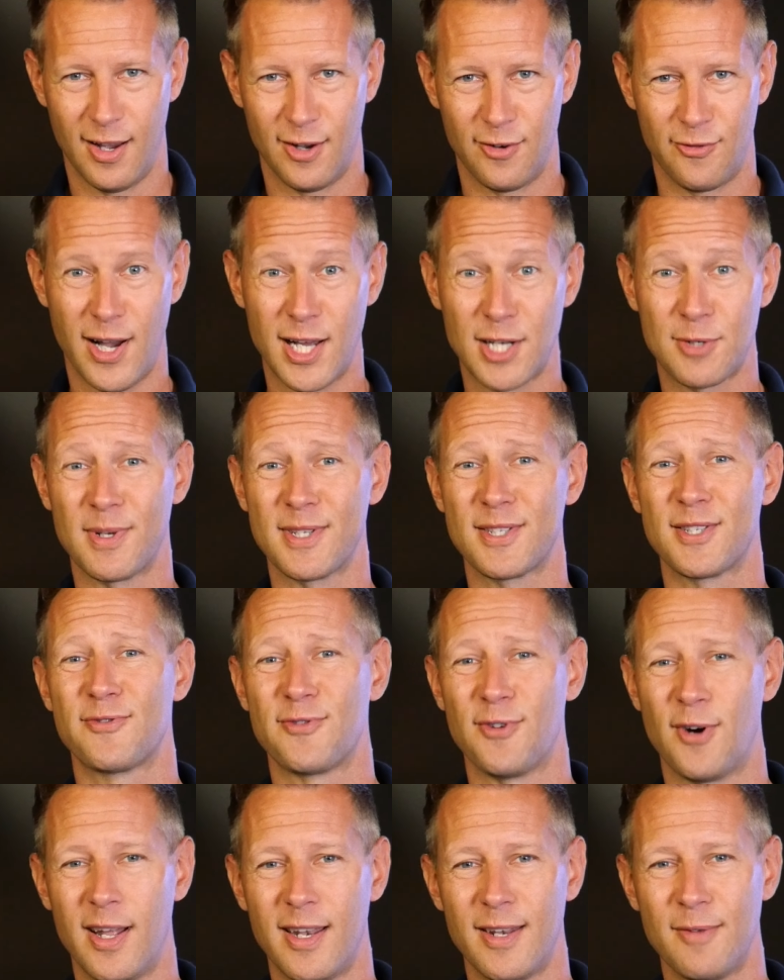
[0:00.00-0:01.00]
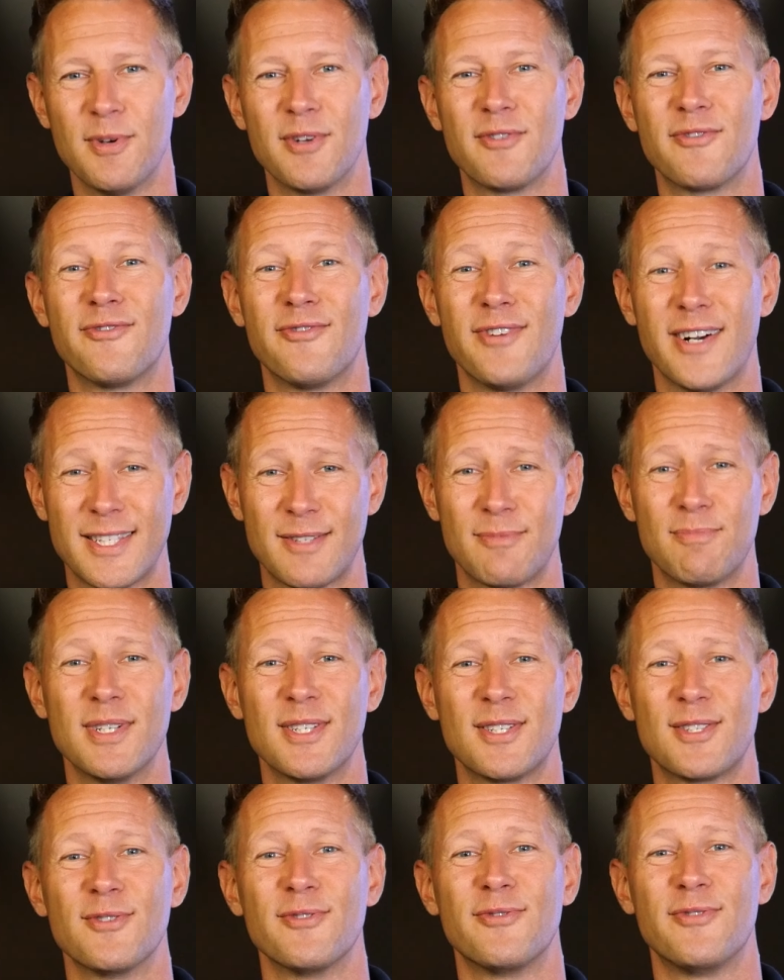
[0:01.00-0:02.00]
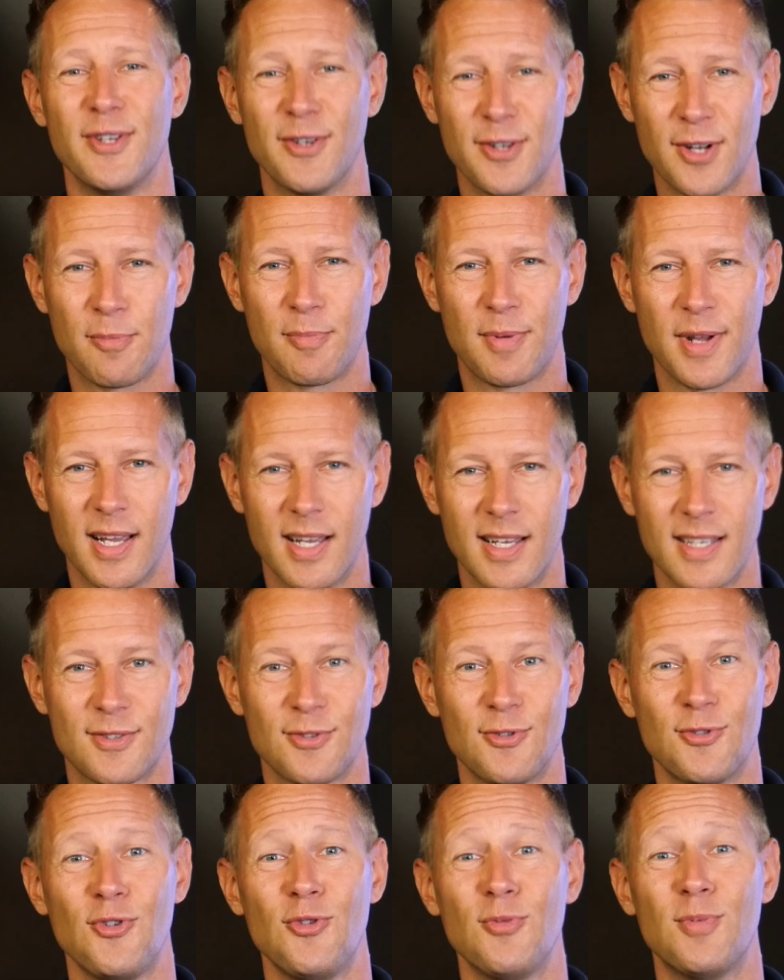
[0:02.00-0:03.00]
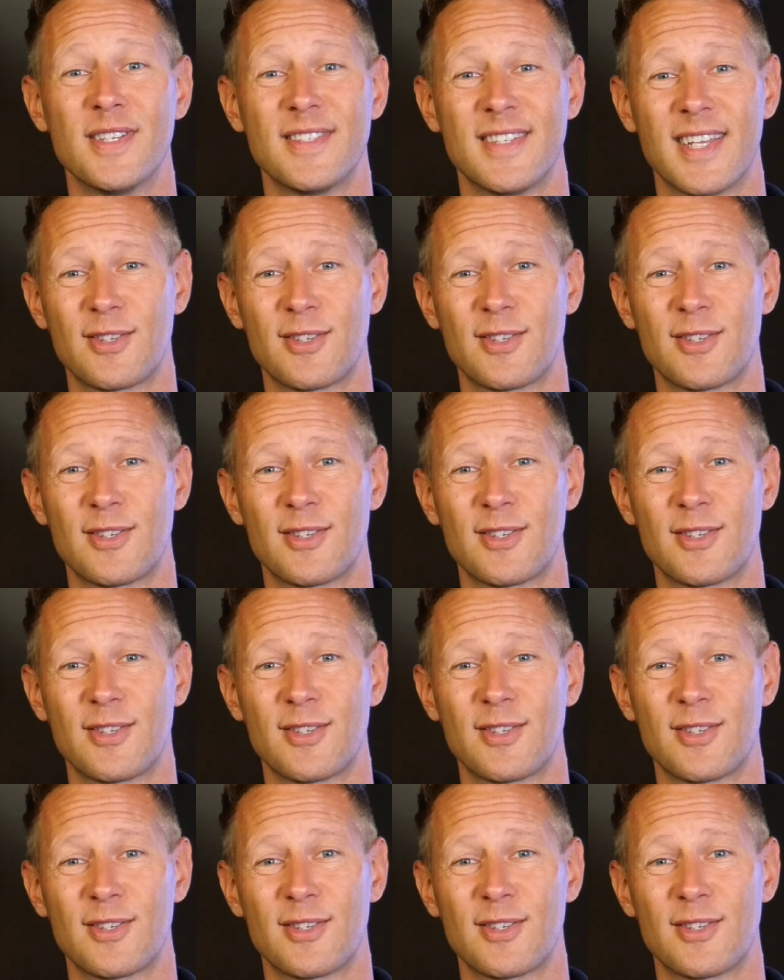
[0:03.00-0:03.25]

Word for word: Fahrspaß ist vorhanden mit fast bis zu 400 PS und über